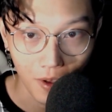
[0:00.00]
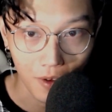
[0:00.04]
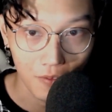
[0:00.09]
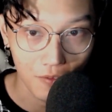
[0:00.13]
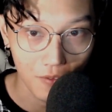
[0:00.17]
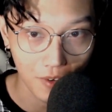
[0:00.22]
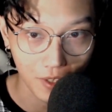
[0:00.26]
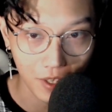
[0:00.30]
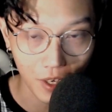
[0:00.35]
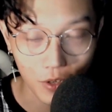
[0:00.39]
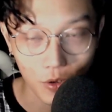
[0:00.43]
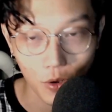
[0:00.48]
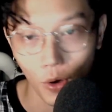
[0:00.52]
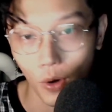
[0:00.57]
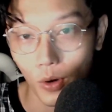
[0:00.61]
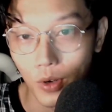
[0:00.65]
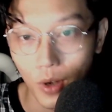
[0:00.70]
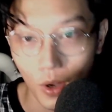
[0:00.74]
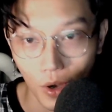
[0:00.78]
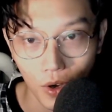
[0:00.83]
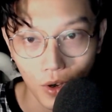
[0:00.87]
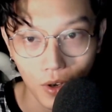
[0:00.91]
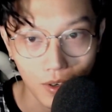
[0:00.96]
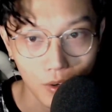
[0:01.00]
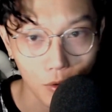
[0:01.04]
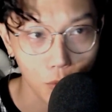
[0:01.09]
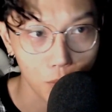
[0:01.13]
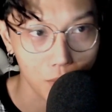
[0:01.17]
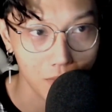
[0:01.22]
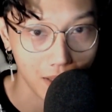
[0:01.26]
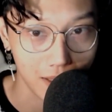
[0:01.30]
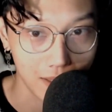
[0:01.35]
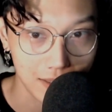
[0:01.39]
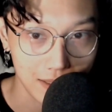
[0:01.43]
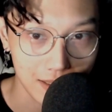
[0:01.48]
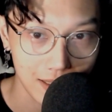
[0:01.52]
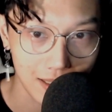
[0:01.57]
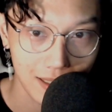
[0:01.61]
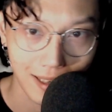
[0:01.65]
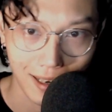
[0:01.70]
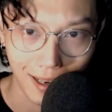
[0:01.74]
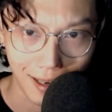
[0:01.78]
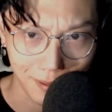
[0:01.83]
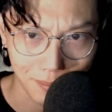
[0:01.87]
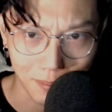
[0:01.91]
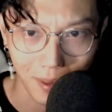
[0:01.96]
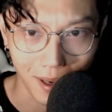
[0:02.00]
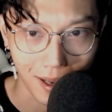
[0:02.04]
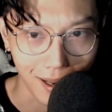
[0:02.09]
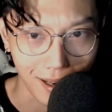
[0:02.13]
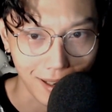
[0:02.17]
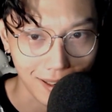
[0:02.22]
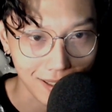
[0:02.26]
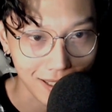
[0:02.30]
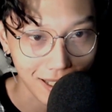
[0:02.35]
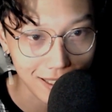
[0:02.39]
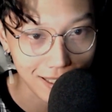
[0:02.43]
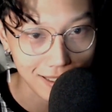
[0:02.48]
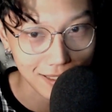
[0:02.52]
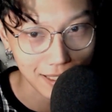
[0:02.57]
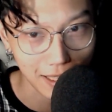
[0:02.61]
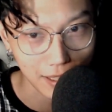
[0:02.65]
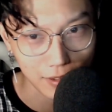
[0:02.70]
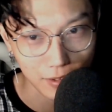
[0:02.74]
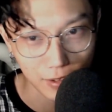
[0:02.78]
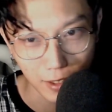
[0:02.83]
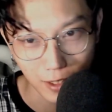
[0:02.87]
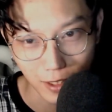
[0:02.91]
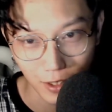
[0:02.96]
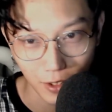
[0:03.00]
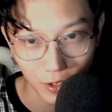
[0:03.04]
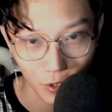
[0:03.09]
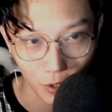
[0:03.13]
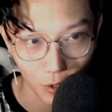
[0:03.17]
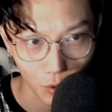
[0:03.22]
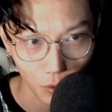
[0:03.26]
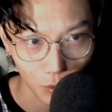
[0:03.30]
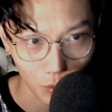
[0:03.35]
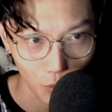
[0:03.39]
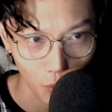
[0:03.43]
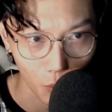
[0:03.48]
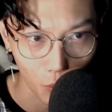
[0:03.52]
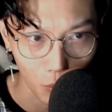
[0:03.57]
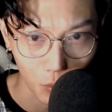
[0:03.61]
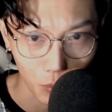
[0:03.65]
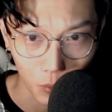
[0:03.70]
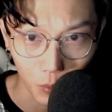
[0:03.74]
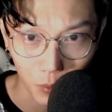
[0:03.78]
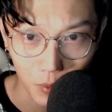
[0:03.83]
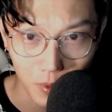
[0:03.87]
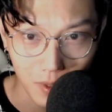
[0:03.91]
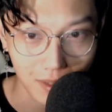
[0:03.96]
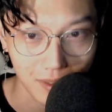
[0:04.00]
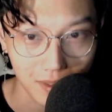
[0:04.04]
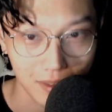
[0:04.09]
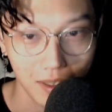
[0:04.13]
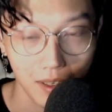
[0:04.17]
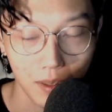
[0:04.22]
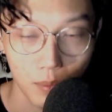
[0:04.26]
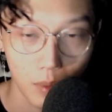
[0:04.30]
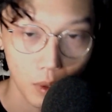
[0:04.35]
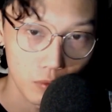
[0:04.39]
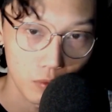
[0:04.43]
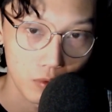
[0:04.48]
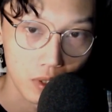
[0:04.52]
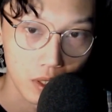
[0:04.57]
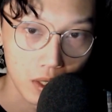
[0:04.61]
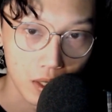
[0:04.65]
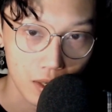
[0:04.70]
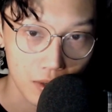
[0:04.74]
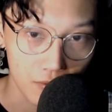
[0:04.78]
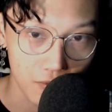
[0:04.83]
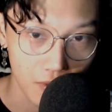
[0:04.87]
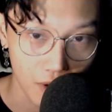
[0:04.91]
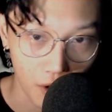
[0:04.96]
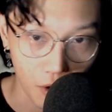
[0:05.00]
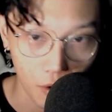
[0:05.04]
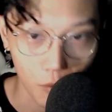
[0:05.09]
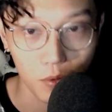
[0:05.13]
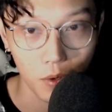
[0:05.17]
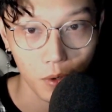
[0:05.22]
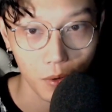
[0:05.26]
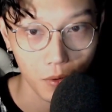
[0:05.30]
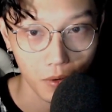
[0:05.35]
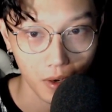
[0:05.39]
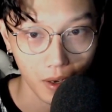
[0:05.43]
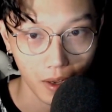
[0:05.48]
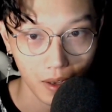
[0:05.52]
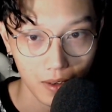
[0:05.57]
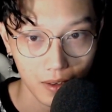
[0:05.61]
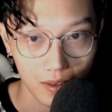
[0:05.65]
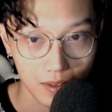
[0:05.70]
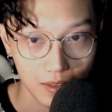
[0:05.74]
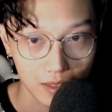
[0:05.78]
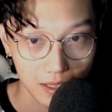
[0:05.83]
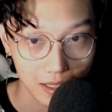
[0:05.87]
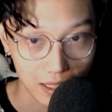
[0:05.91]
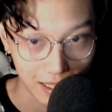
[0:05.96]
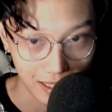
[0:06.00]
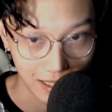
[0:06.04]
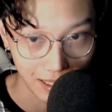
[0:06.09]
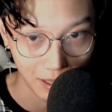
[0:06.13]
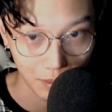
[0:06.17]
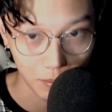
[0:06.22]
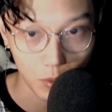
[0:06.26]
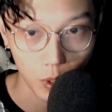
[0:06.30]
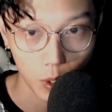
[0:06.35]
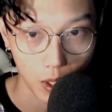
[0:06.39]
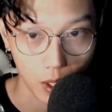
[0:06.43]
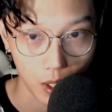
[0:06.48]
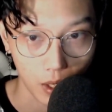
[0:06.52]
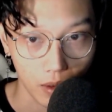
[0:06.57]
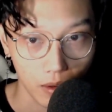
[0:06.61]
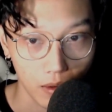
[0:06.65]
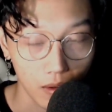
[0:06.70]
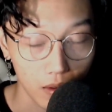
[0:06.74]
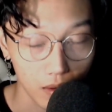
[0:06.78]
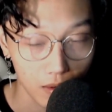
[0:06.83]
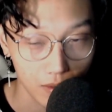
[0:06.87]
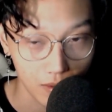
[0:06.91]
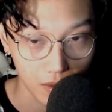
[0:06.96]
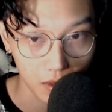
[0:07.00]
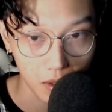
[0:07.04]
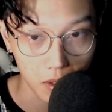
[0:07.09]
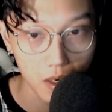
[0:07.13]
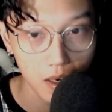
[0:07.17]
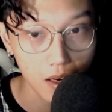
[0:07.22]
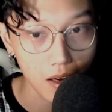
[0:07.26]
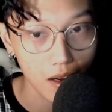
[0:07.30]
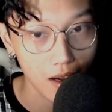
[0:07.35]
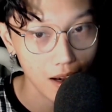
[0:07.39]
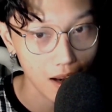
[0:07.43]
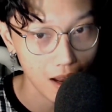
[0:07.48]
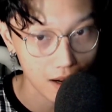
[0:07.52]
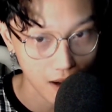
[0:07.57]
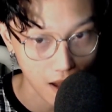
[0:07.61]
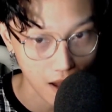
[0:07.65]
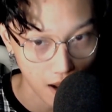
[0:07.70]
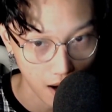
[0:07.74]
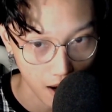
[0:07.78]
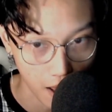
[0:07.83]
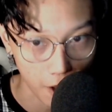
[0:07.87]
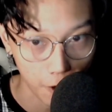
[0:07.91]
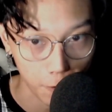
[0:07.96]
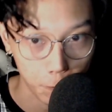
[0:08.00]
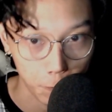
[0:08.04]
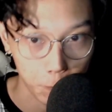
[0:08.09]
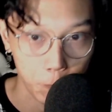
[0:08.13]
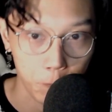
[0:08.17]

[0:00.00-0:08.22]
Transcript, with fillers: Và cái chỗ đó khung cảnh rất là lãng mạn, cây xanh rất là nhiều, đồi núi rất là thơ mộng. Và không đâu khác, địa điểm lần này chính là Đà Lạt.